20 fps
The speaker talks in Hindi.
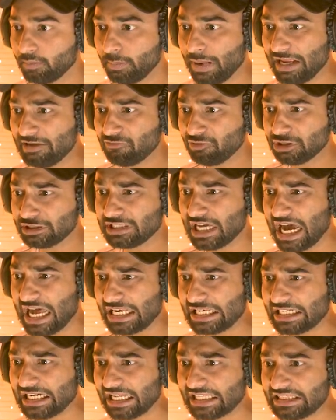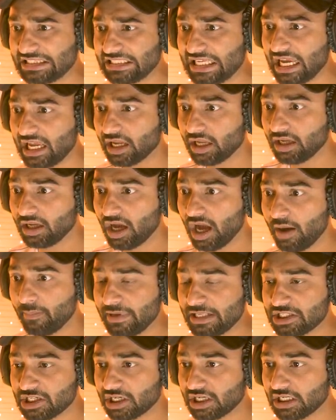भाई वो दाल लगाती है
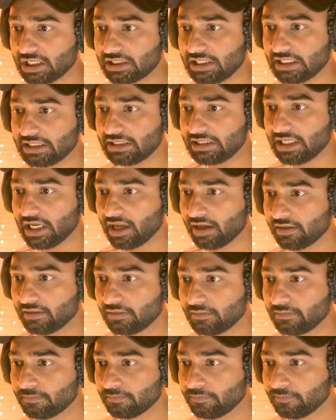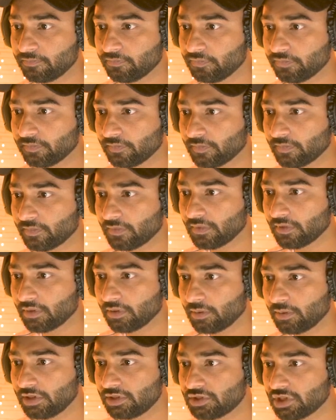हमें चक्कर देती है
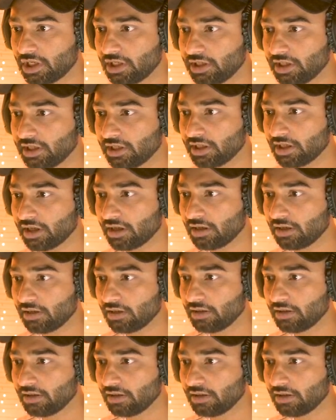चली गई क्या